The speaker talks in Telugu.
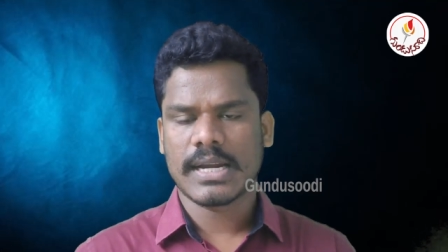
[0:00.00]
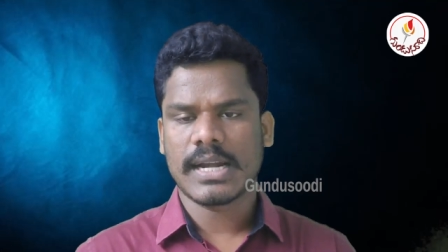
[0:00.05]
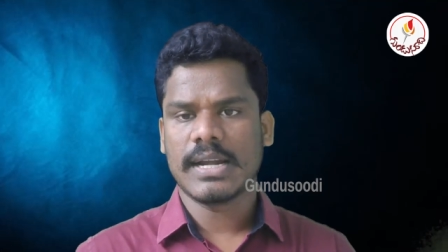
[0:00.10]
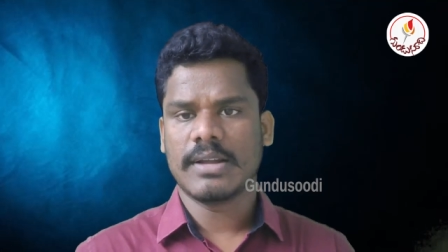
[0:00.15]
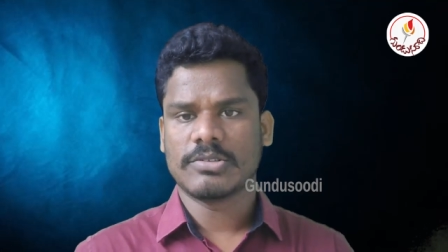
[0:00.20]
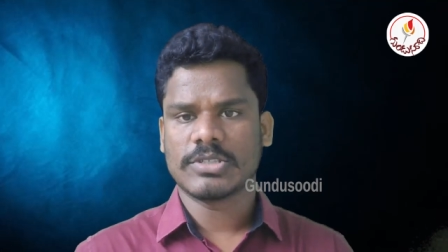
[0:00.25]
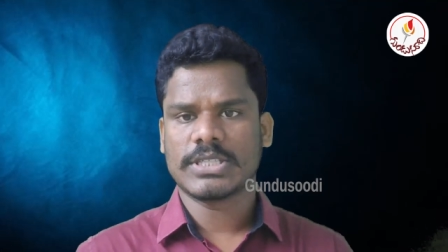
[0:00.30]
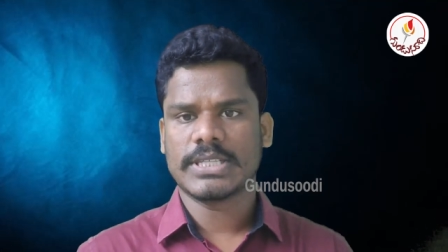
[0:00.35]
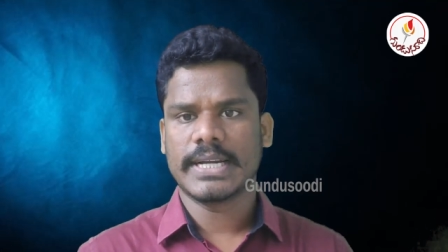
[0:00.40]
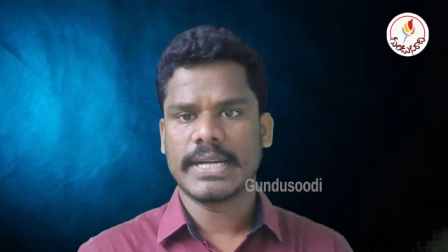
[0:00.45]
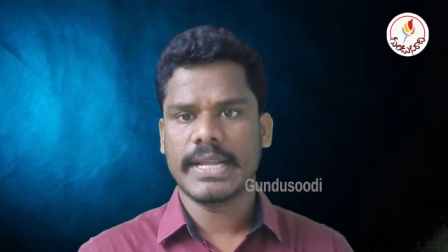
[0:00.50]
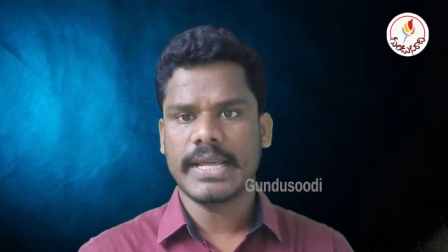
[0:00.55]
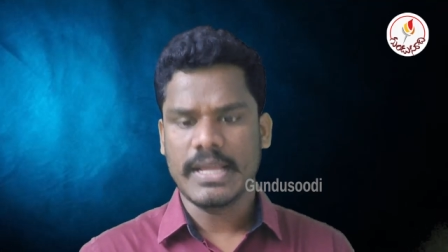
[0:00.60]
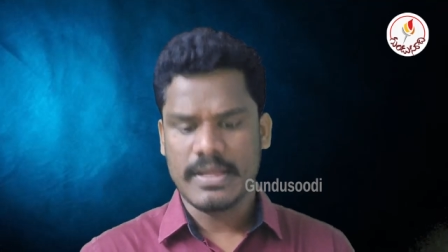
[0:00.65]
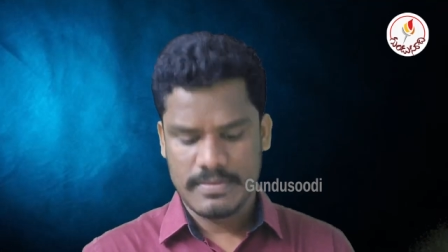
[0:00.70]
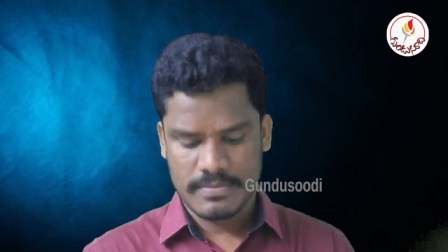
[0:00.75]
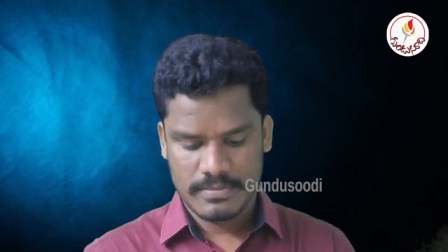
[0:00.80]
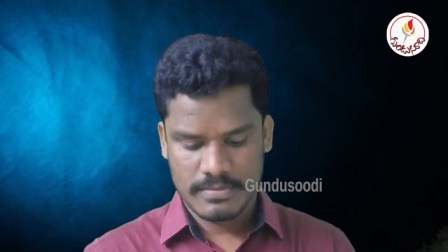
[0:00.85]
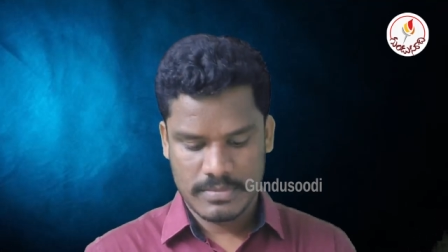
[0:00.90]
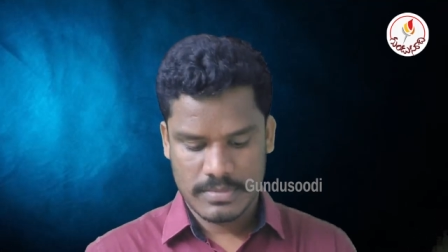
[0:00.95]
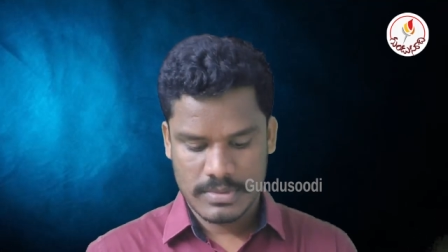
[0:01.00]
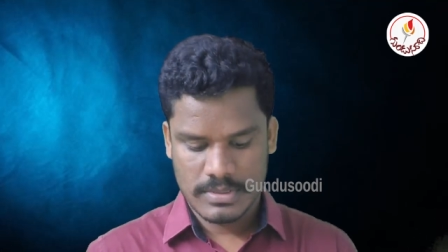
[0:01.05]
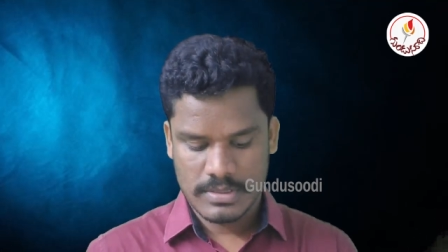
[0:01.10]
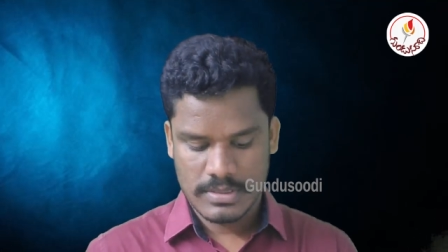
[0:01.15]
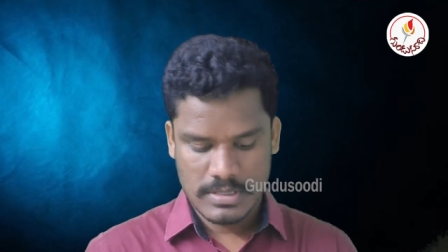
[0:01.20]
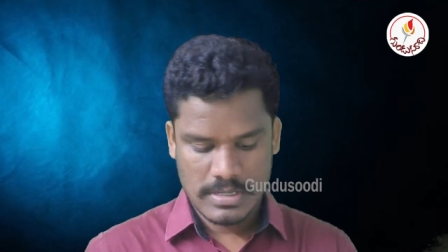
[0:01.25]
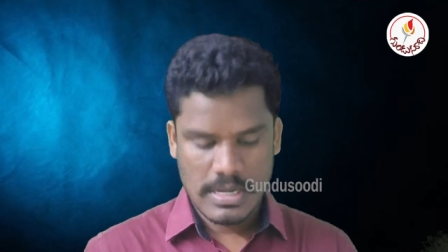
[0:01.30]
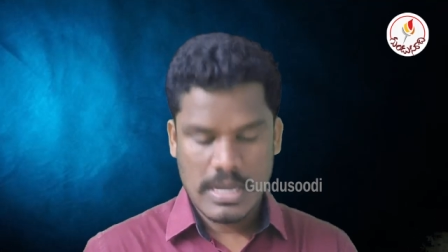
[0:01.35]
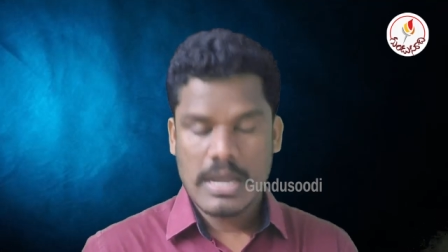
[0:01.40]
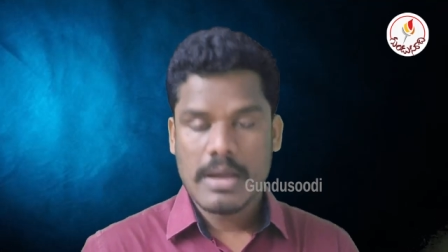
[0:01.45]
అందరికీ నమస్తే అండి
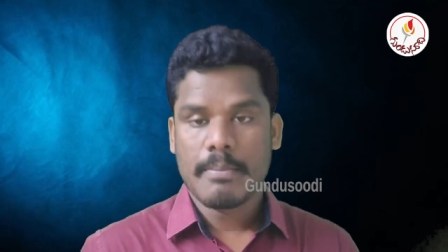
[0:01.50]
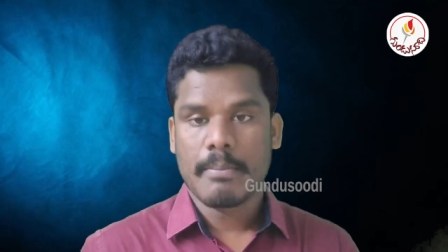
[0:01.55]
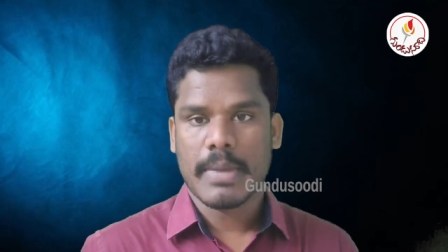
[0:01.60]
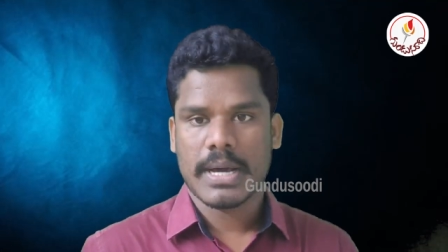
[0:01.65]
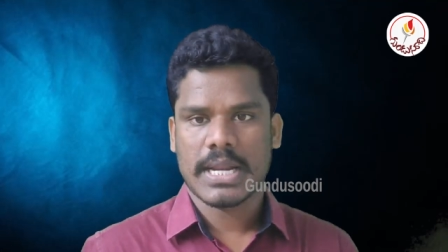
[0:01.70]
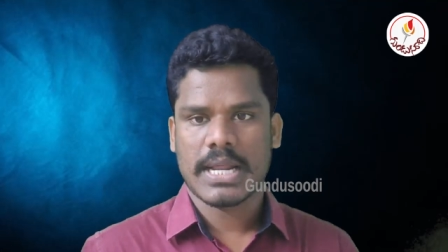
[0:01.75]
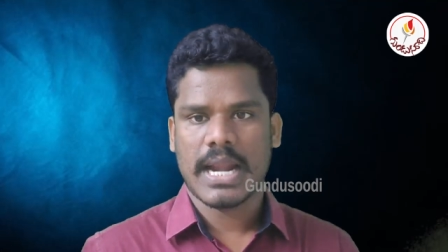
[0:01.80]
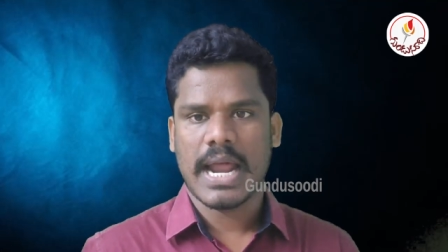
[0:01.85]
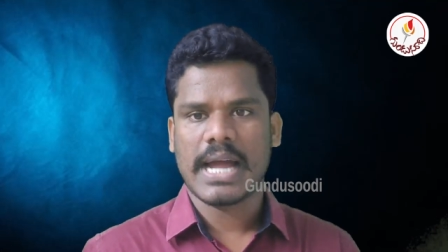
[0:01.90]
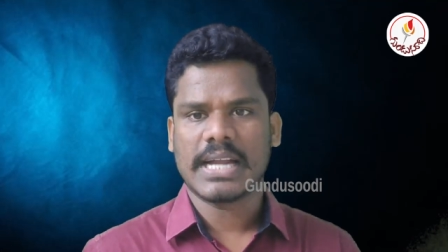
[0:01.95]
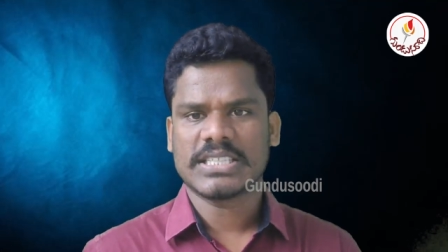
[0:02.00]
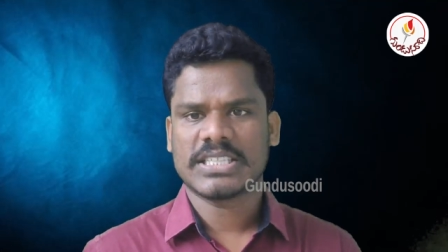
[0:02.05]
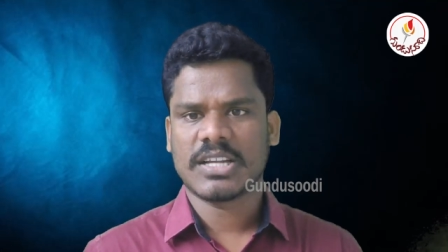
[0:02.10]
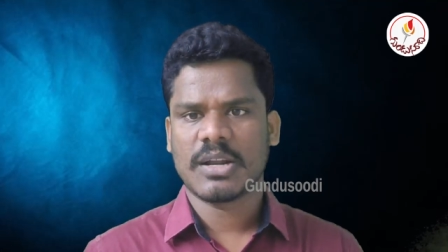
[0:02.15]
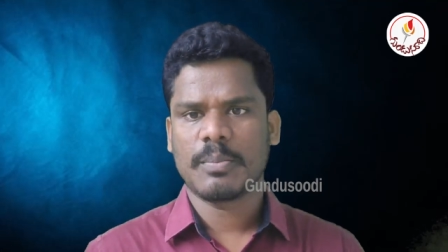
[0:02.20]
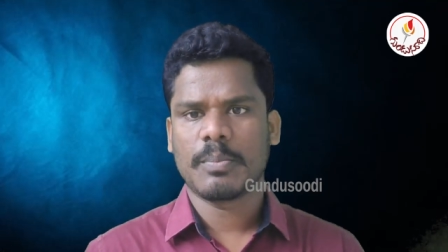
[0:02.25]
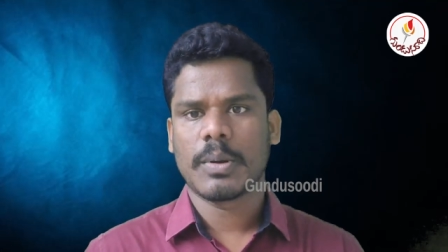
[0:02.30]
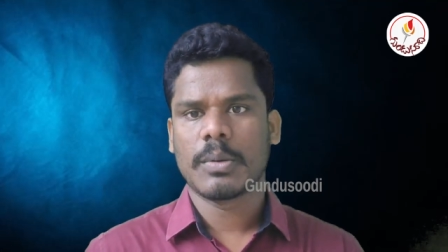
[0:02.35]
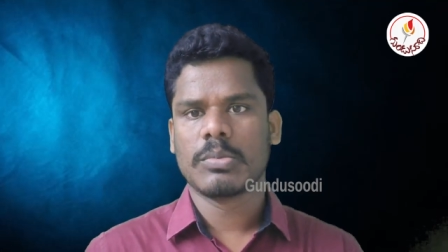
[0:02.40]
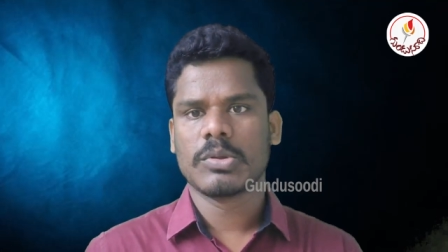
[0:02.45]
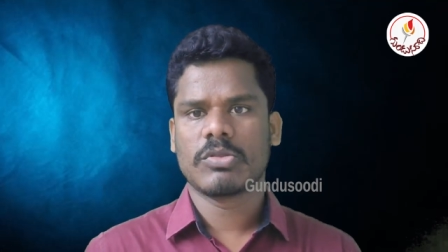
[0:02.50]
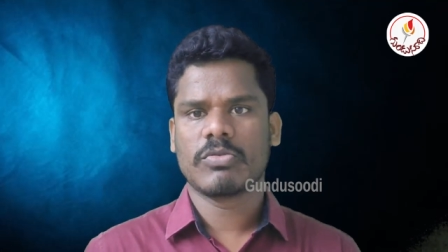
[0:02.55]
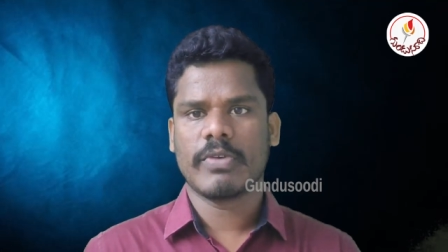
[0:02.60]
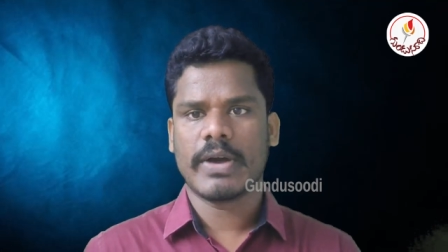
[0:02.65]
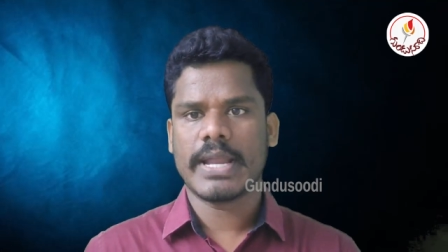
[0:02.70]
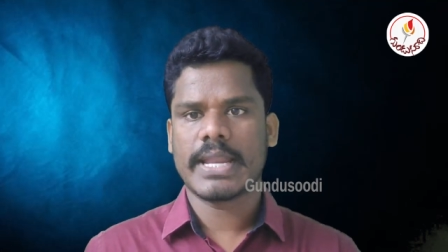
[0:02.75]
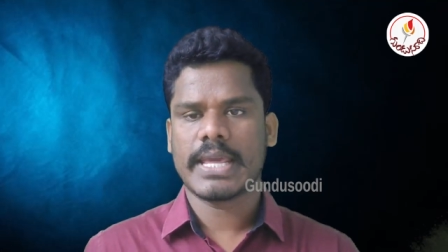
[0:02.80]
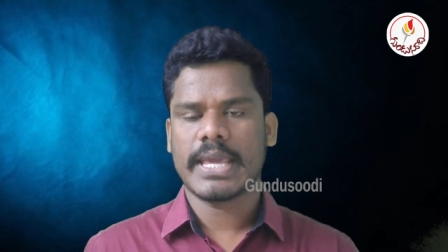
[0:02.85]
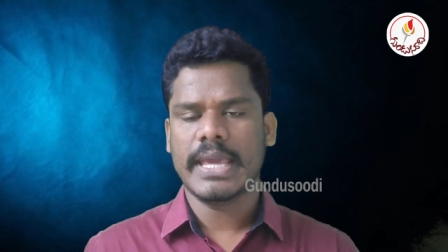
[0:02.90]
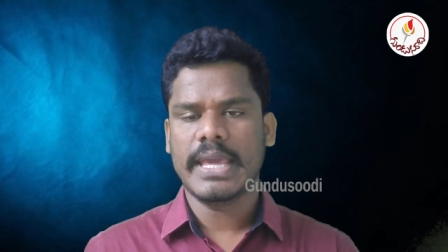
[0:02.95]
మన రాష్ట్ర
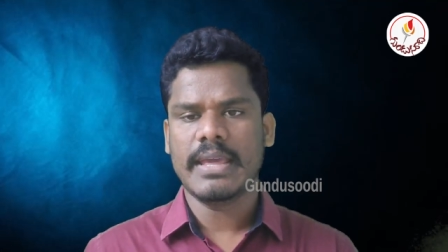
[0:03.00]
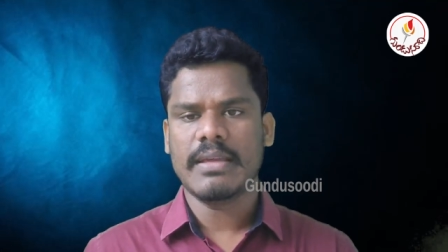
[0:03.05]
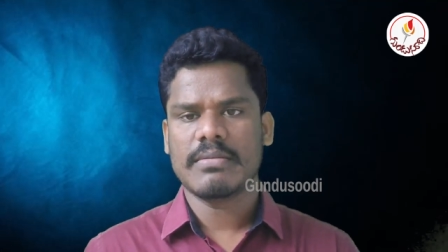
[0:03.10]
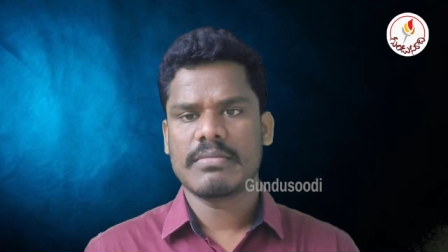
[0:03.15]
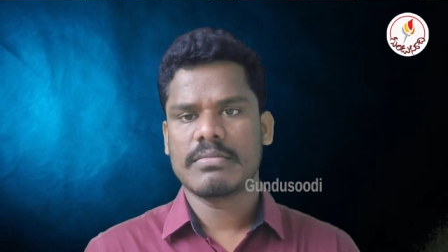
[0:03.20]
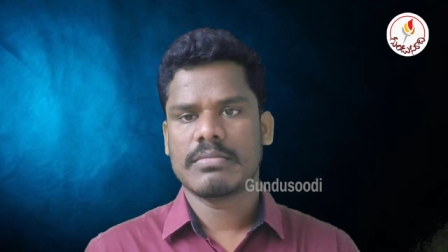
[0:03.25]
ప్రభుత్వానికి